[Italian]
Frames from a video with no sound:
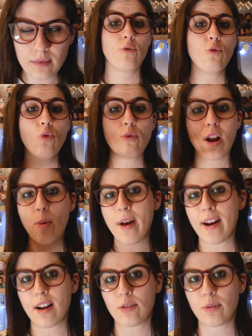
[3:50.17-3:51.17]
Fu una
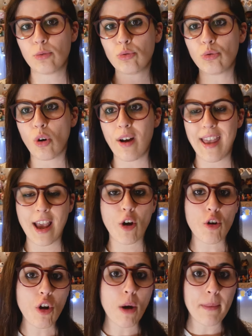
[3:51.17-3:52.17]
guerra soprattutto
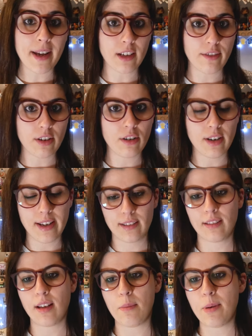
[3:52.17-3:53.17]
economica, tra
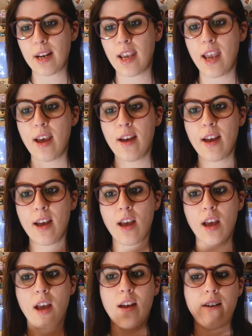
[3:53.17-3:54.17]
virgolette, perché
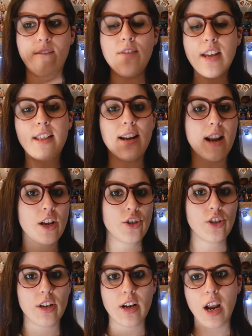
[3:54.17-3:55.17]
vide
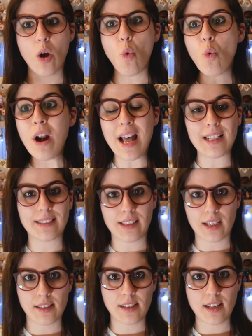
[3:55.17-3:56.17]
nascere
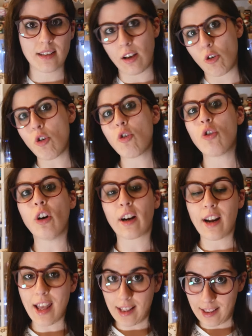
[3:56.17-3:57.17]
un'altra azienda
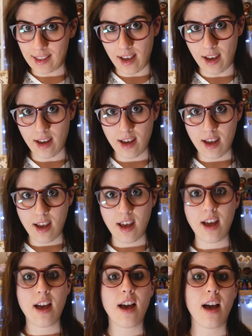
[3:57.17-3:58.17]
concorrente
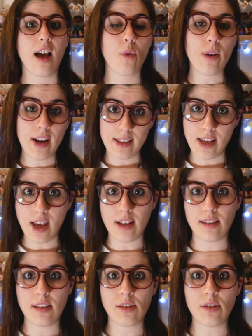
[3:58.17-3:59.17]
a quella di
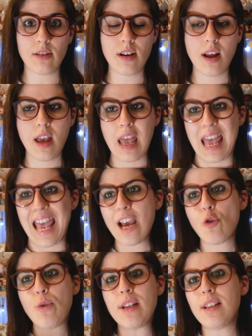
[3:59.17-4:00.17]
Edison e
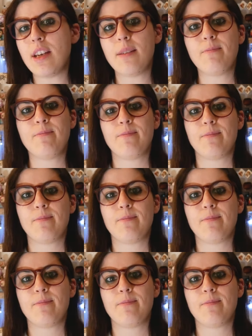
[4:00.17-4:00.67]
quindi